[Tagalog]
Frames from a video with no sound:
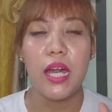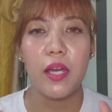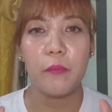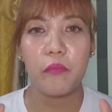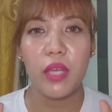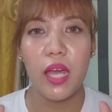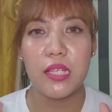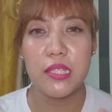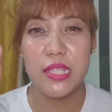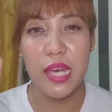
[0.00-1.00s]
um,
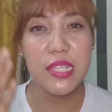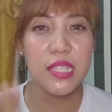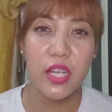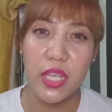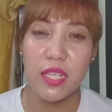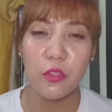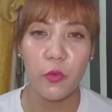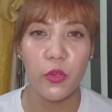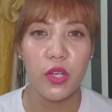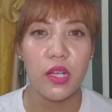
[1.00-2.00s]
ang
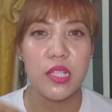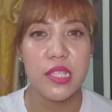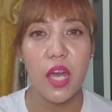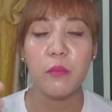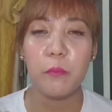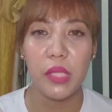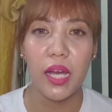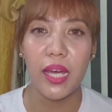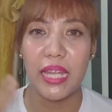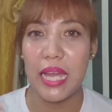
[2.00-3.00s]
sunscreen or
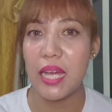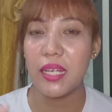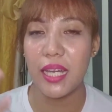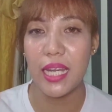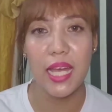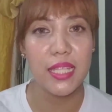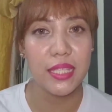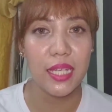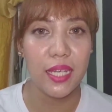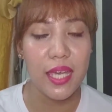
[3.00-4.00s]
sunblock, kailangan,
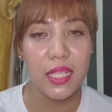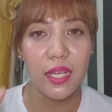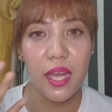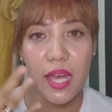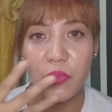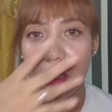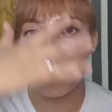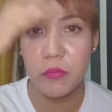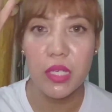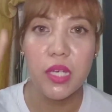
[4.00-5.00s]
kailangan talaga yan ng
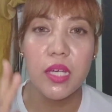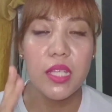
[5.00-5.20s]
ating,